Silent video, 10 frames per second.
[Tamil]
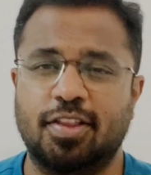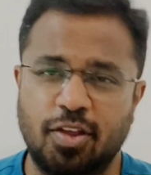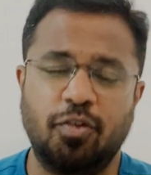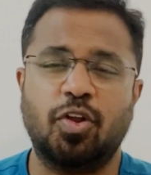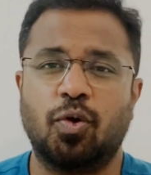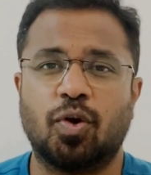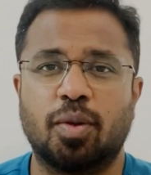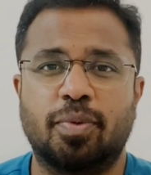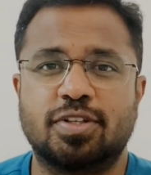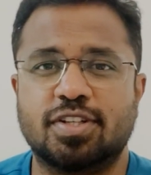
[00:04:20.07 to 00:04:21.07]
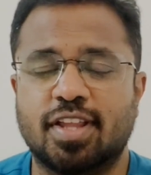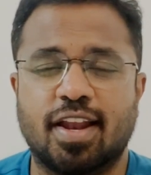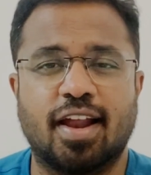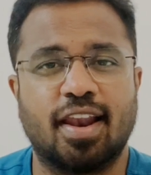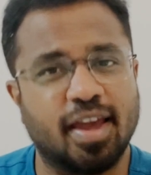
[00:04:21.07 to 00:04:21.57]
இந்த வீடியோ உங்களுக்கு
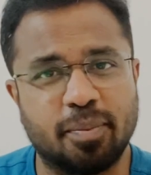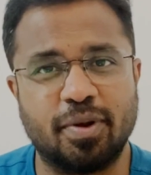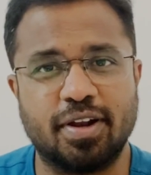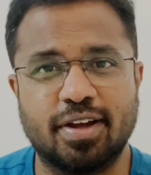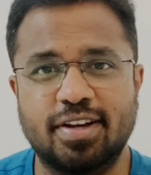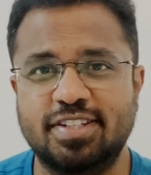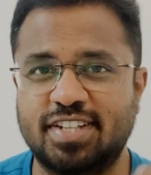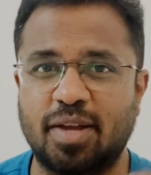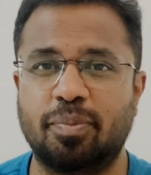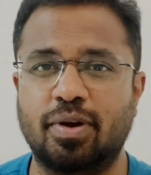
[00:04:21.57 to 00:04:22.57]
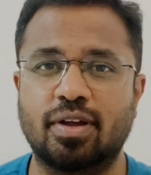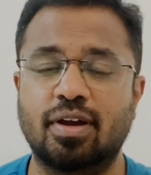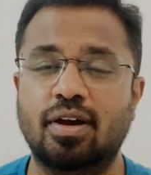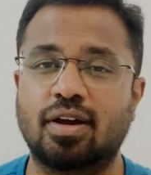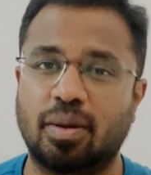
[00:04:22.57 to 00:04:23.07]
பிடிச்சிருந்தனா லைக் பண்ணுங்கள் ஷேர்
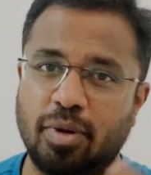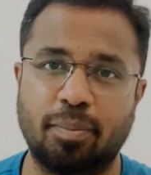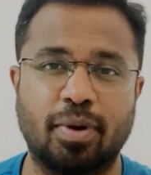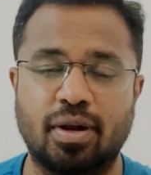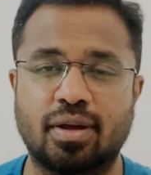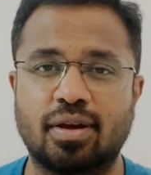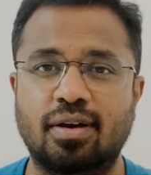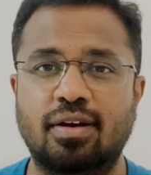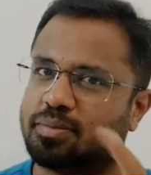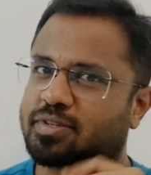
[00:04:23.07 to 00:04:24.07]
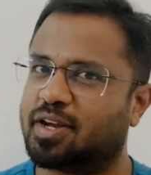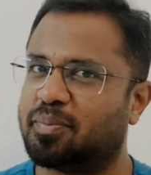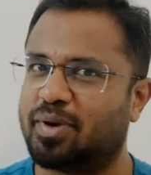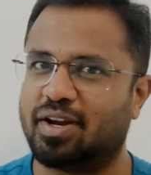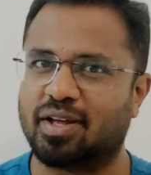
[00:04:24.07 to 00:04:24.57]
பண்ணுங்கள் கமெண்ட் பண்ணுங்கள்
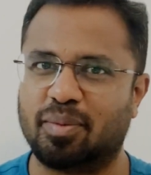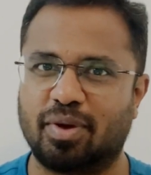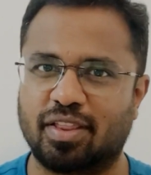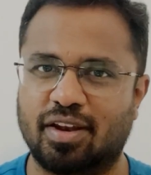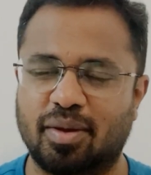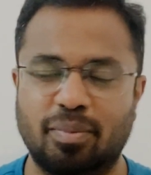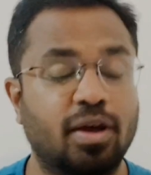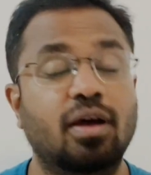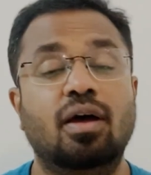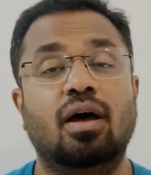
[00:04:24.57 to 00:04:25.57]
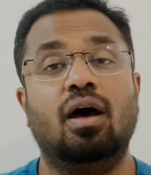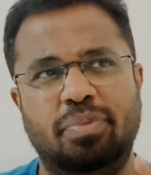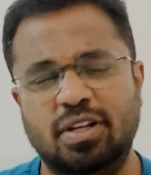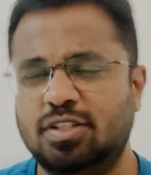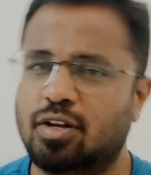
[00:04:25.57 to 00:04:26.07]
சப்ஸ்கிரைப் பண்ணிவிடுங்க மறந்துடாமல்
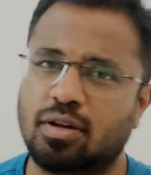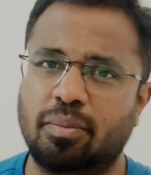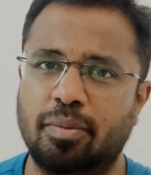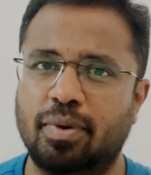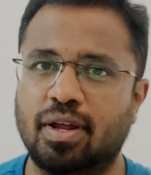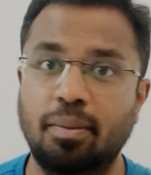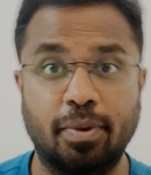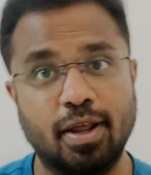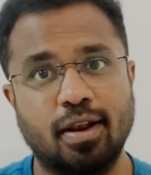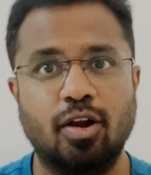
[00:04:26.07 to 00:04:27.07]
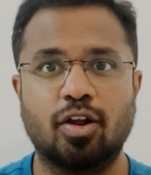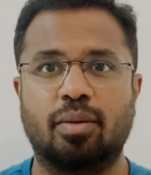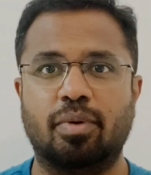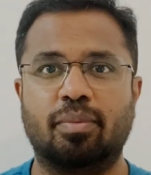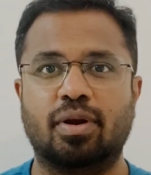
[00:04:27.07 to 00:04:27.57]
பிடிச்சாலும் கமெண்ட் பண்ணுங்கள் பிடிக்கலனாலும்
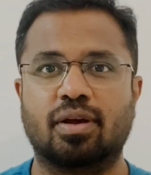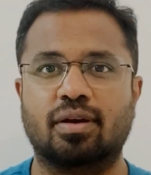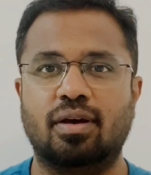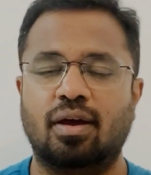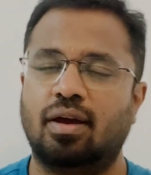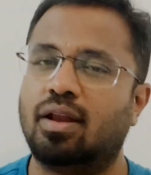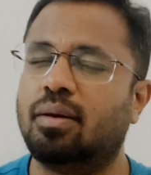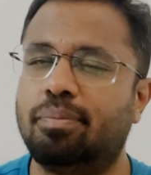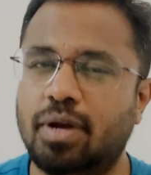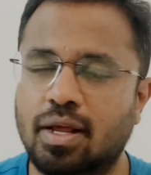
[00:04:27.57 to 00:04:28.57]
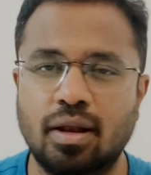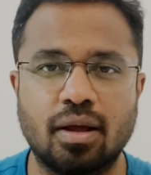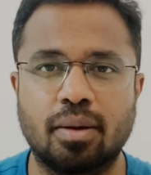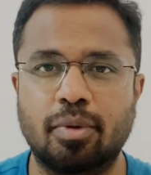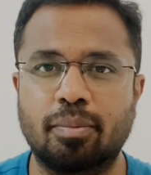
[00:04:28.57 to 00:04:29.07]
கமெண்ட் பண்ணுங்கள் ஏன்னா
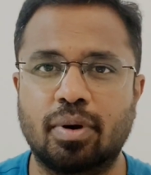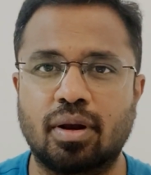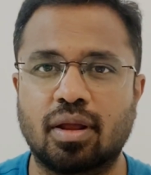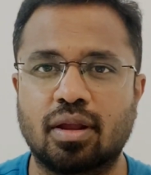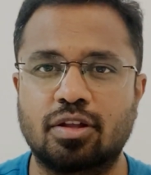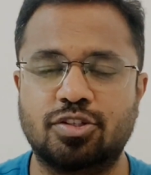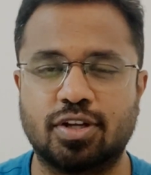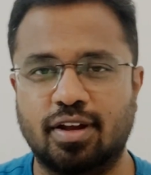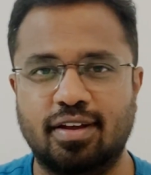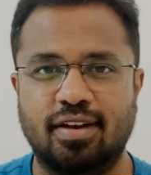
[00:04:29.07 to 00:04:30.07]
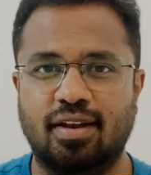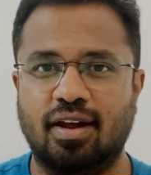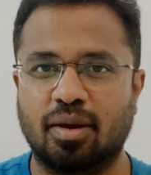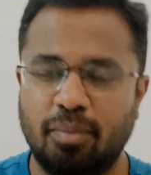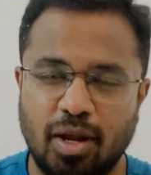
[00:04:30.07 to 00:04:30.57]
பிடிக்கலன்னு கமெண்ட் பண்ணீங்கன்னு வச்சுங்களேன்
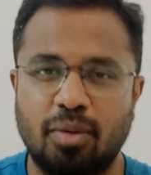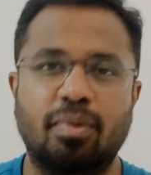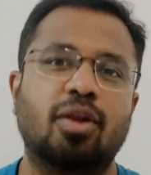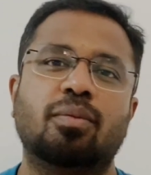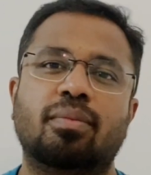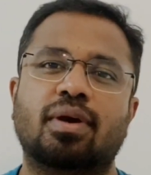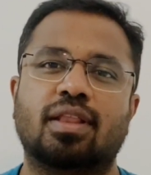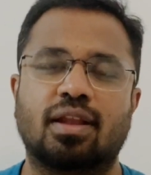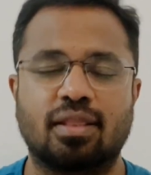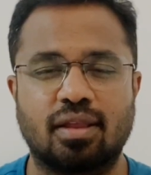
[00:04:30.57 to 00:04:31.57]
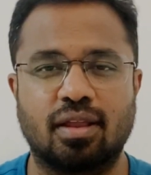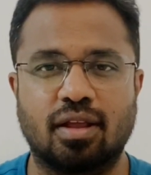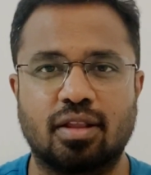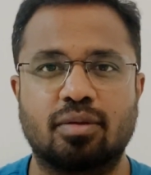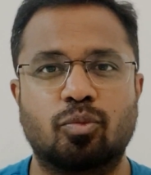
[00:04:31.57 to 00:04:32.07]
நாங்கள் மேலும் மேலும் இதுலேருந்து
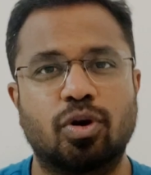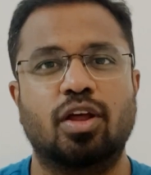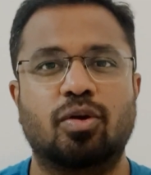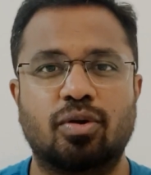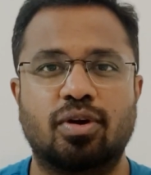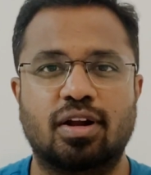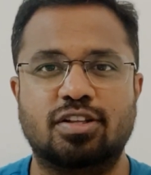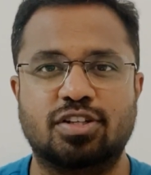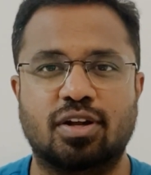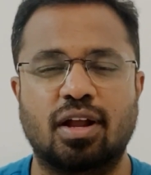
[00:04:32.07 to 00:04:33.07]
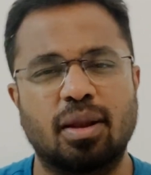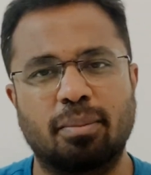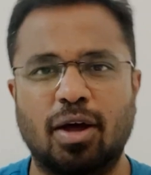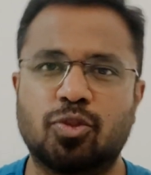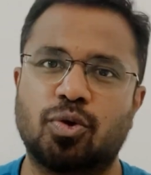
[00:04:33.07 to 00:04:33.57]
ஏதாவது முன்னேறணும்னு நினச்சிடணும் இல்லை
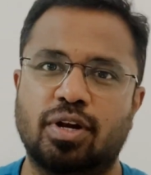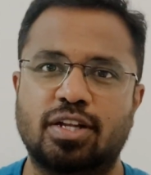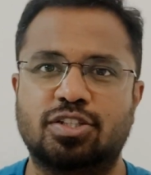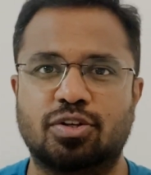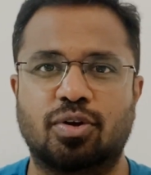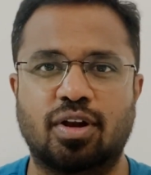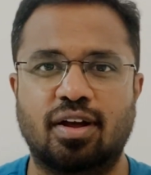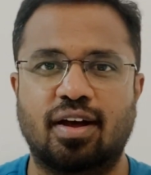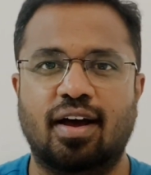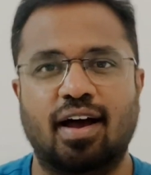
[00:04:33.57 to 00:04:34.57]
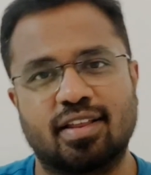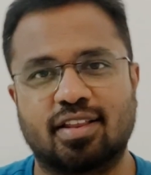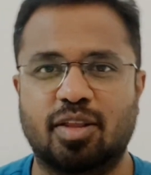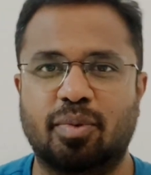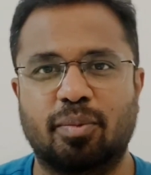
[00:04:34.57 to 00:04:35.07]
மாற்றணும்னு நினச்சிடணும்
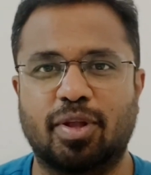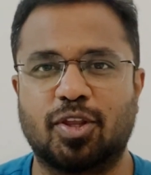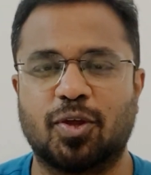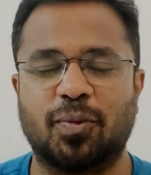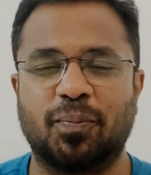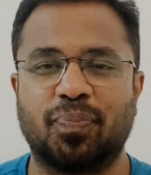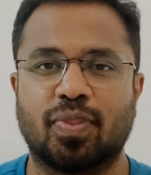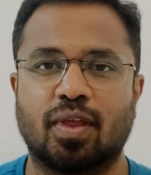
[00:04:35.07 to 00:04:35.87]
அதுக்கு தகுந்த மாதிரி மாற்றிக்கிறோம்